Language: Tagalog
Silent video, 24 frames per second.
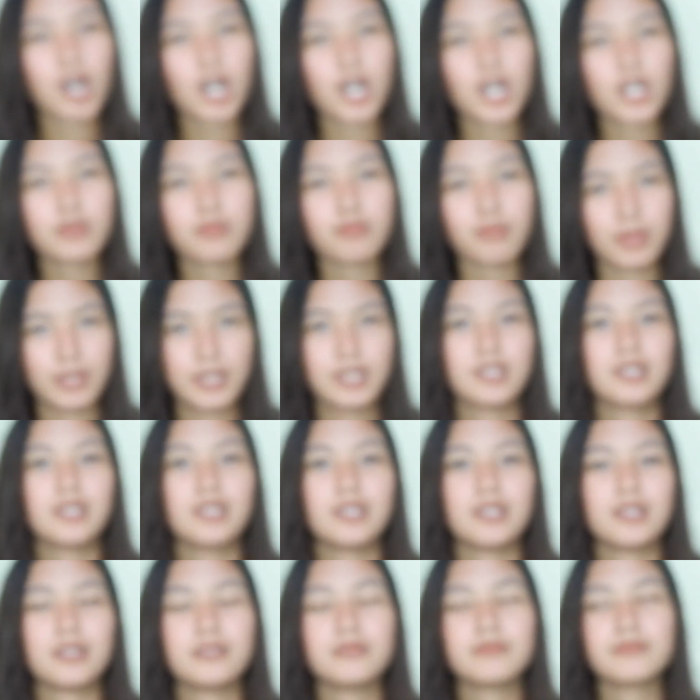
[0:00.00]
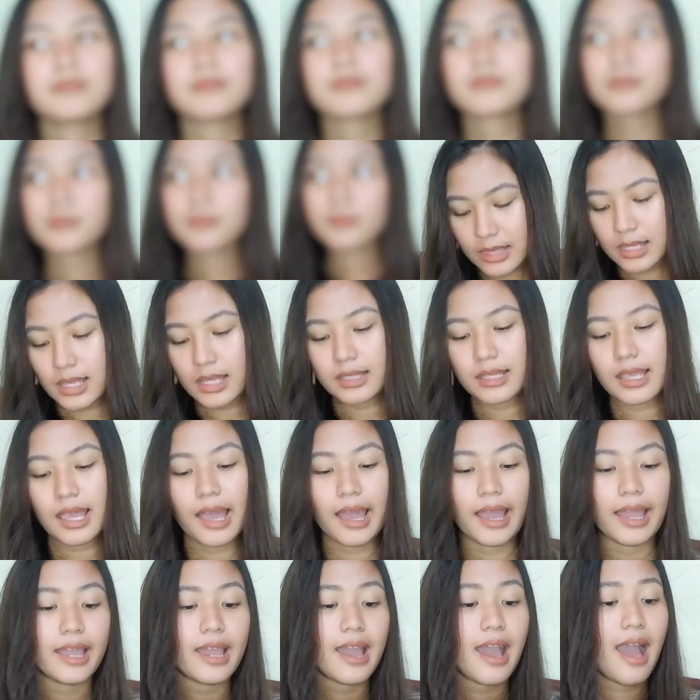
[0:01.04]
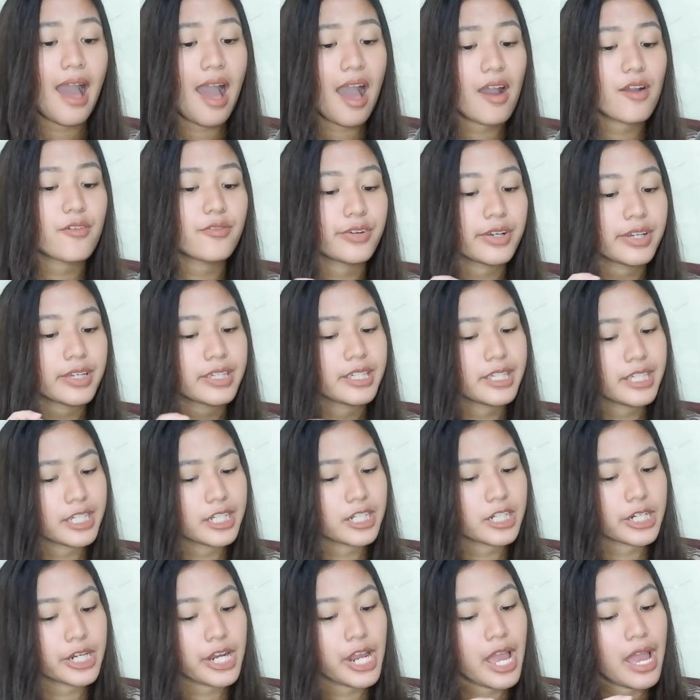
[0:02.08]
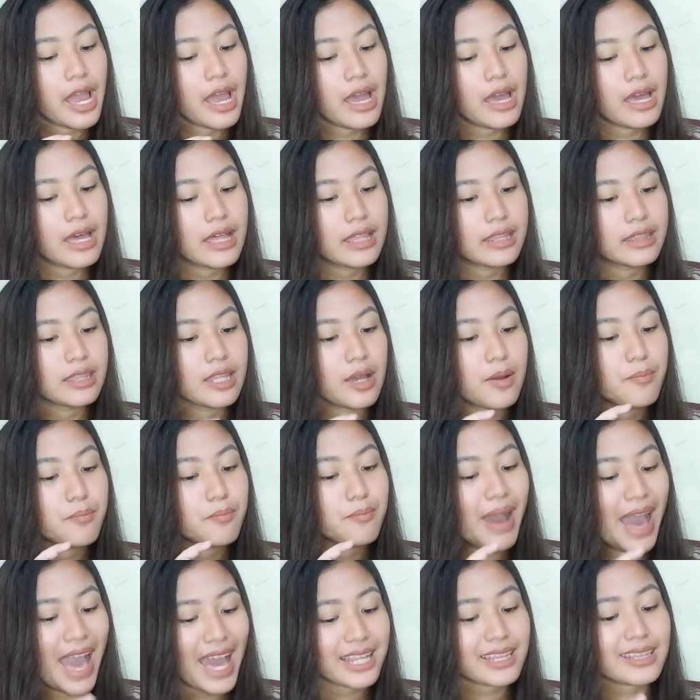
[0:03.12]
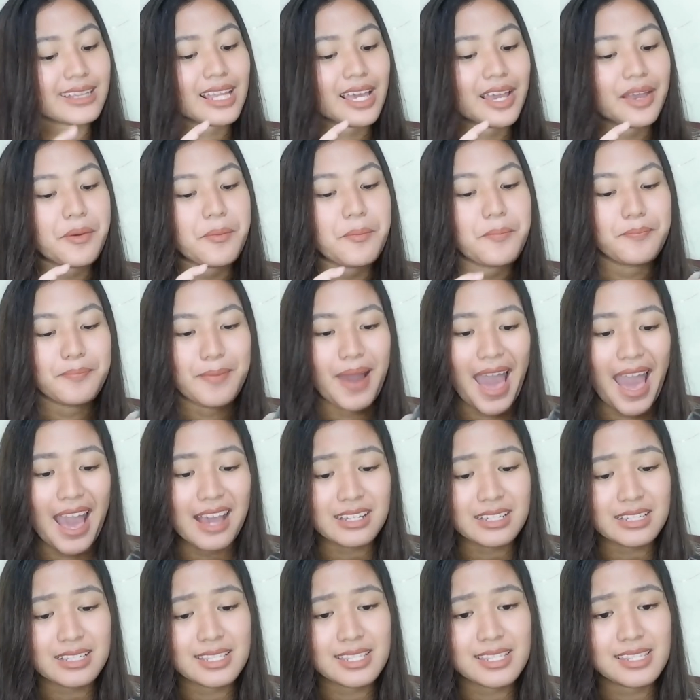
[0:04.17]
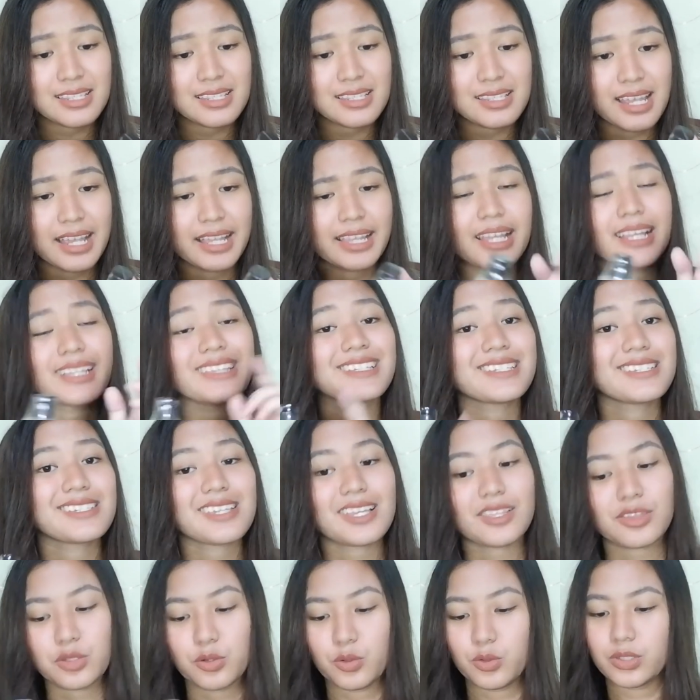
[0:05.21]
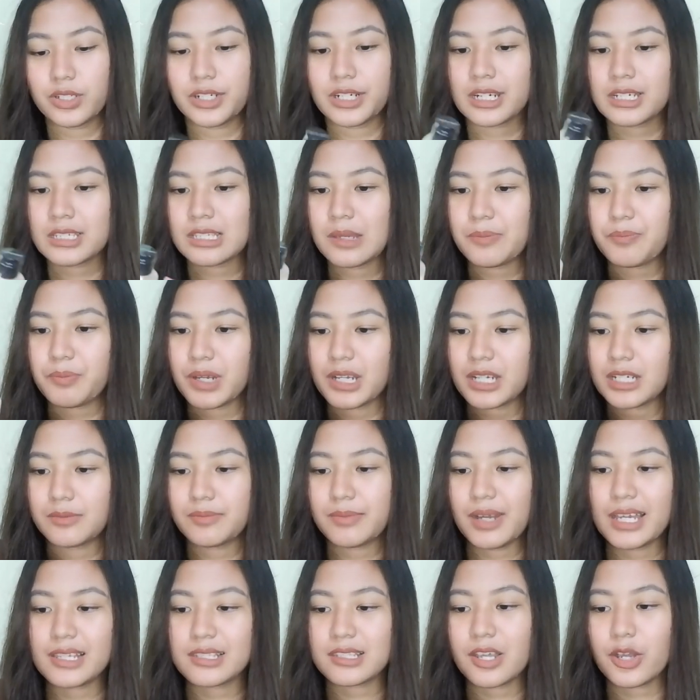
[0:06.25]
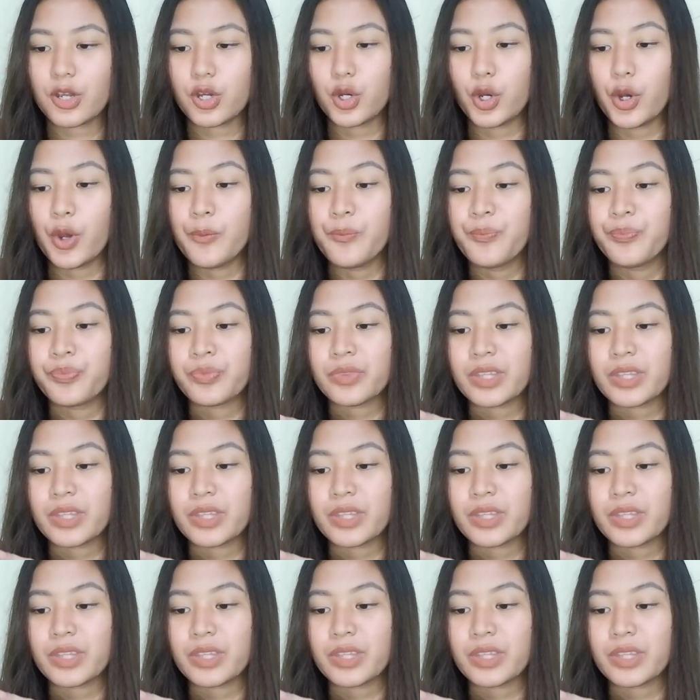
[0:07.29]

on me. And then, I have here the Matte Max. I think this is a toner kasi pagkabasa ko,